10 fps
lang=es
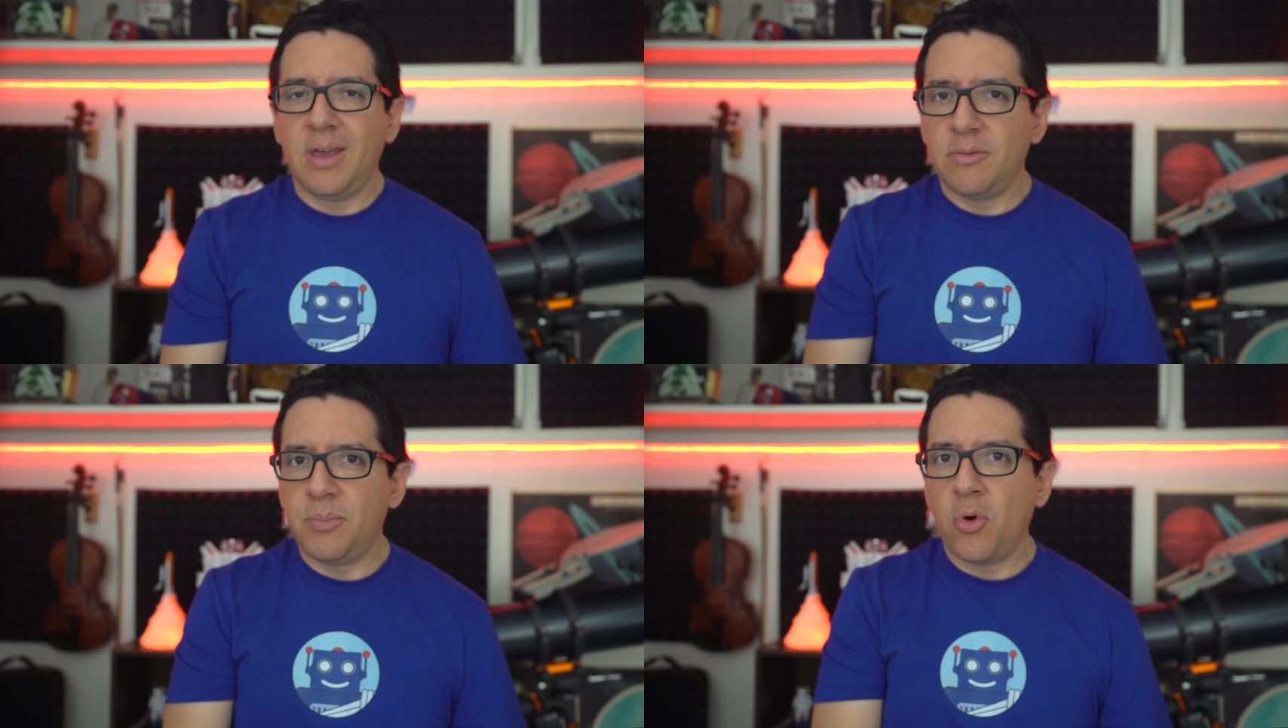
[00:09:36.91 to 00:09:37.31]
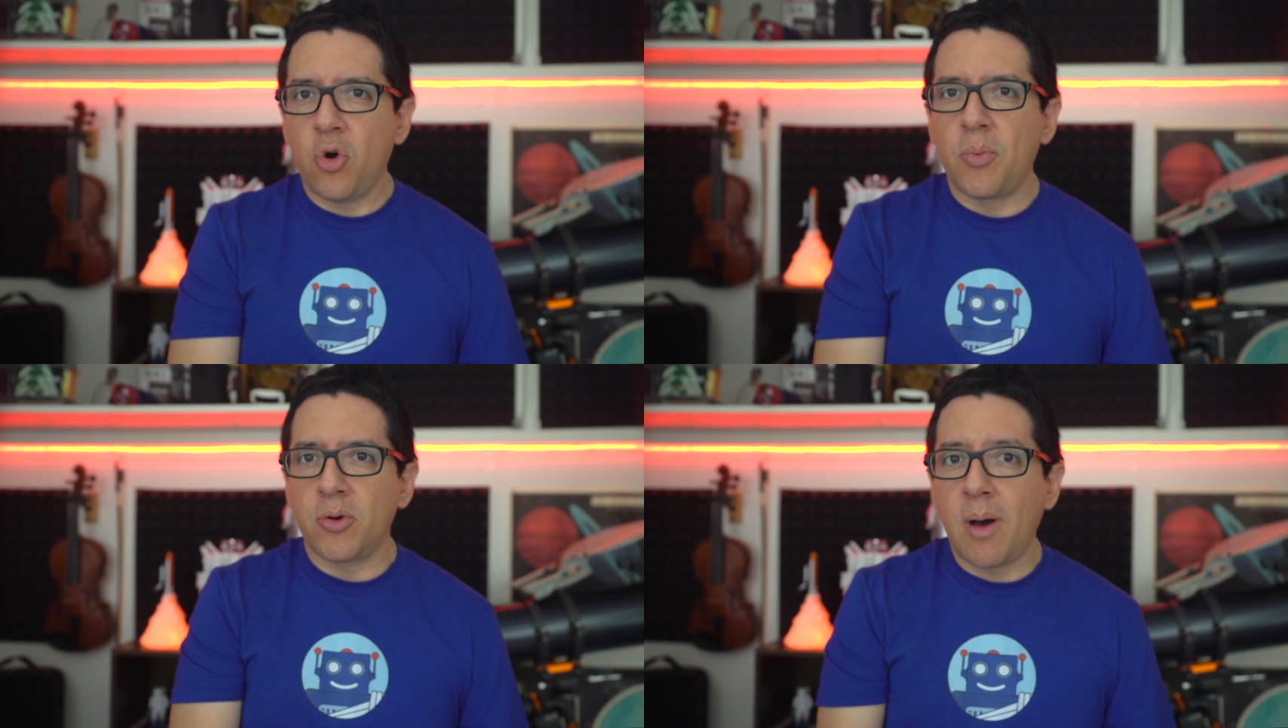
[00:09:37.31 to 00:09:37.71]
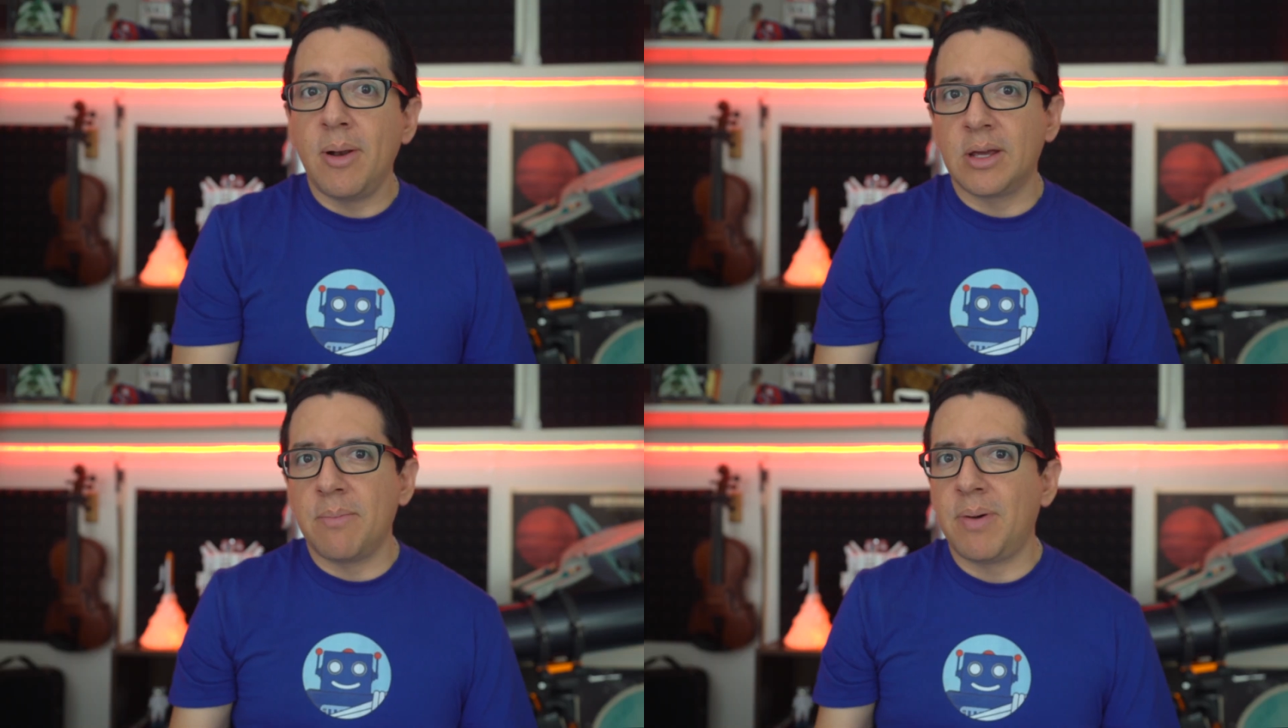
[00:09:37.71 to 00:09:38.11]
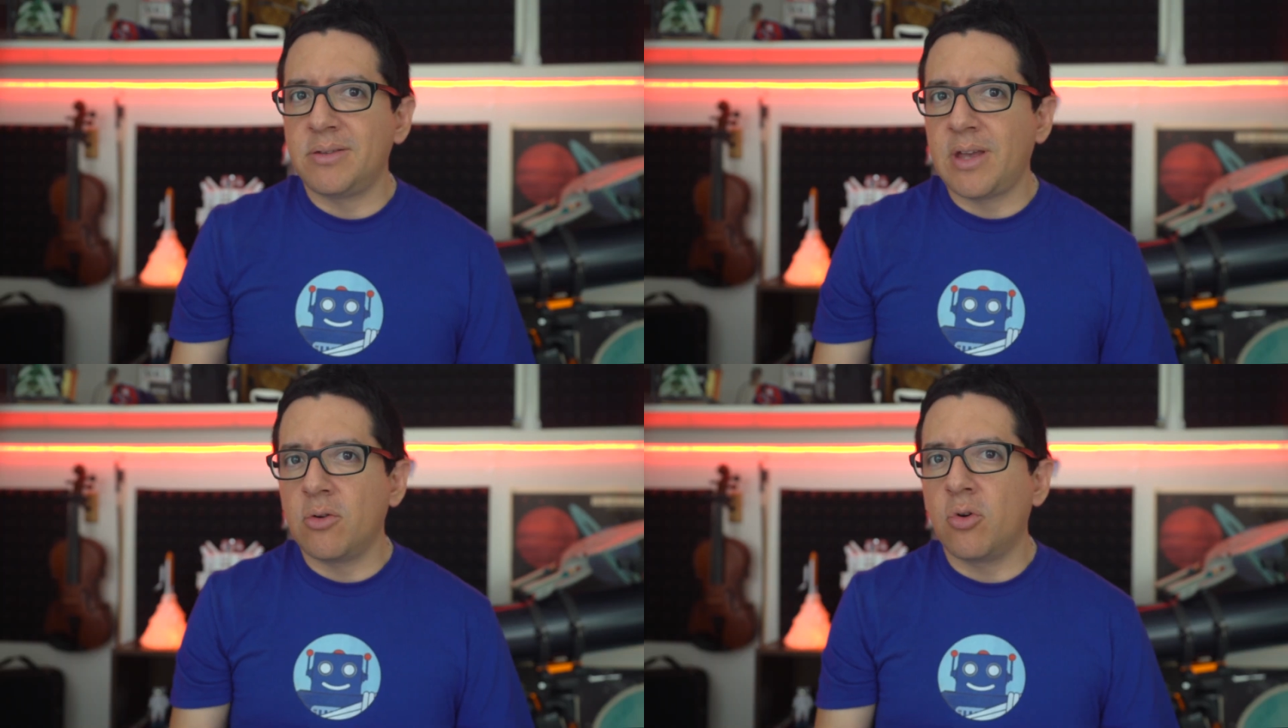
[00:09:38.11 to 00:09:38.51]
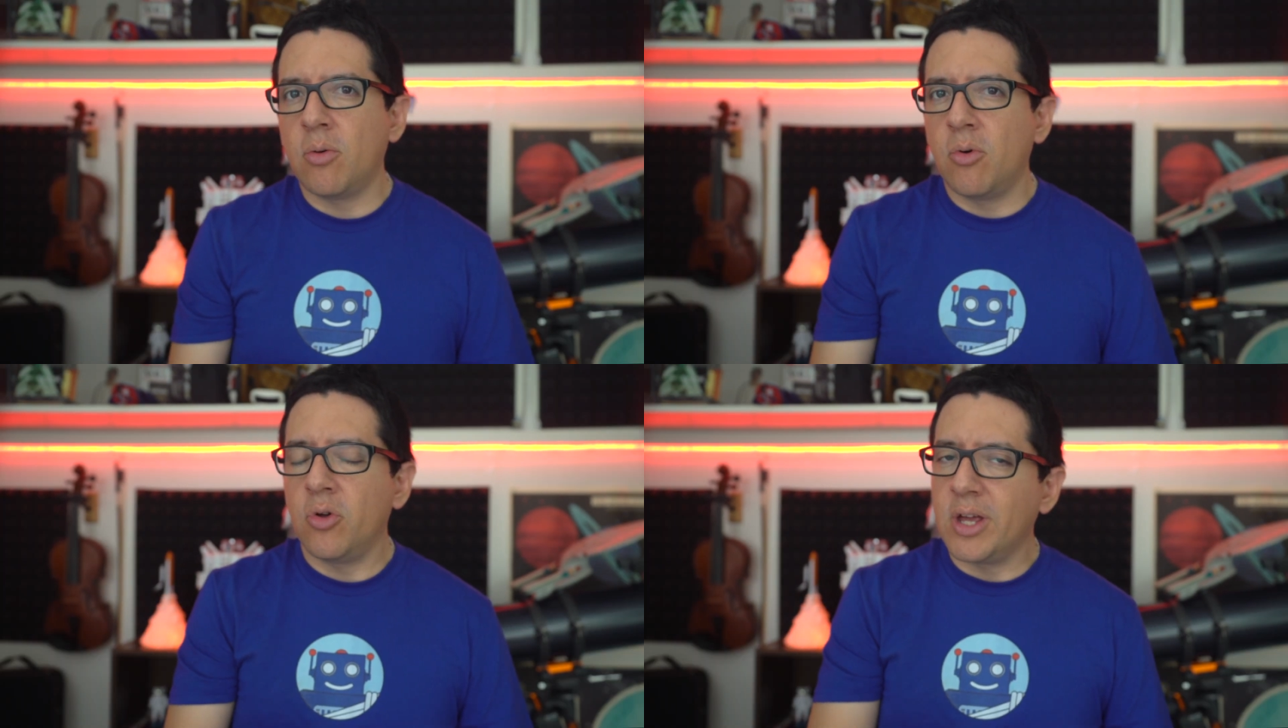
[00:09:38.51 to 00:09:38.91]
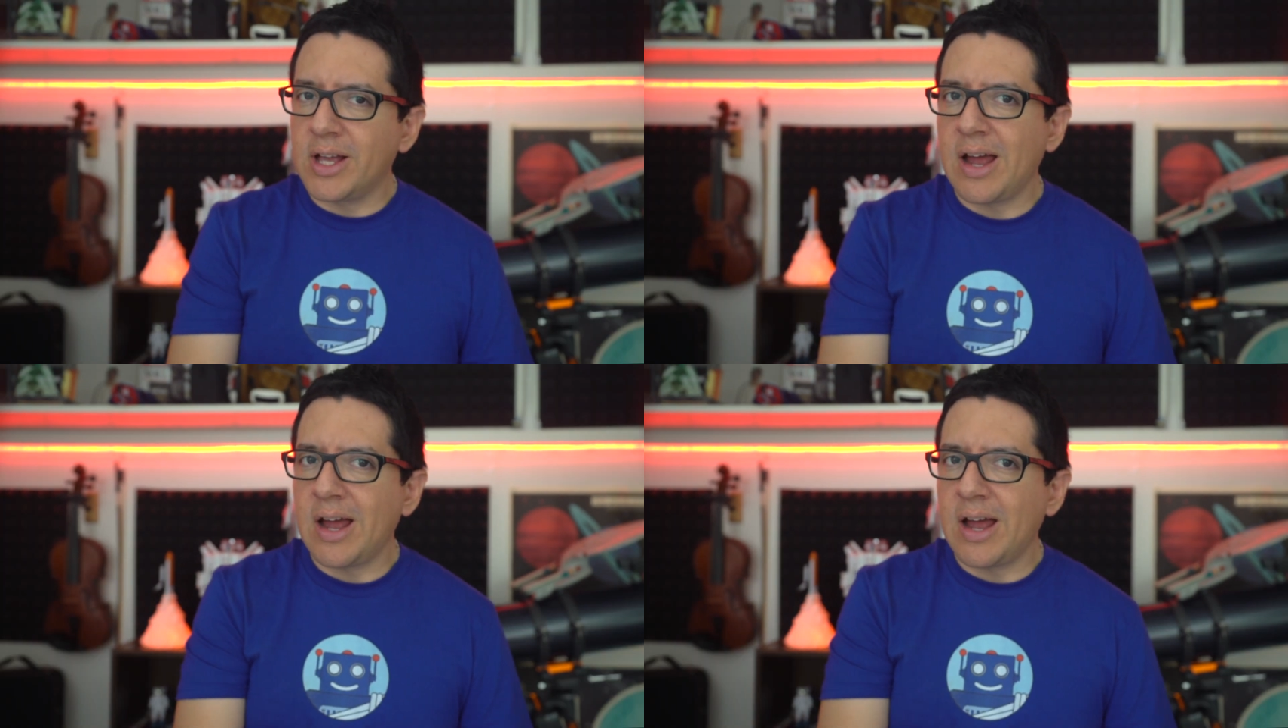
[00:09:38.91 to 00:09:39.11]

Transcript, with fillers: Es poco probable que pase algo como lo de